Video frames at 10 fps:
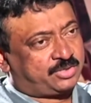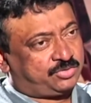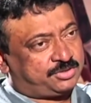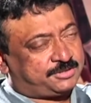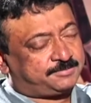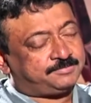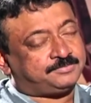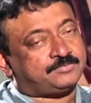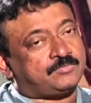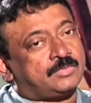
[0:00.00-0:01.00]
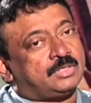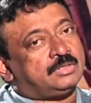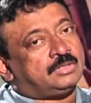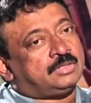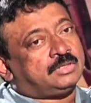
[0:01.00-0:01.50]
దాంట్లోంచి
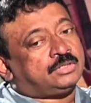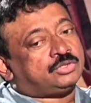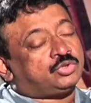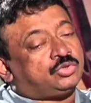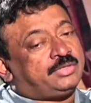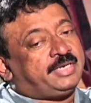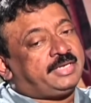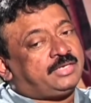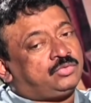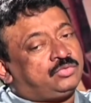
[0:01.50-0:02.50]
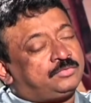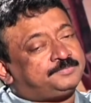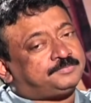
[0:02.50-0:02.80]
సో నేను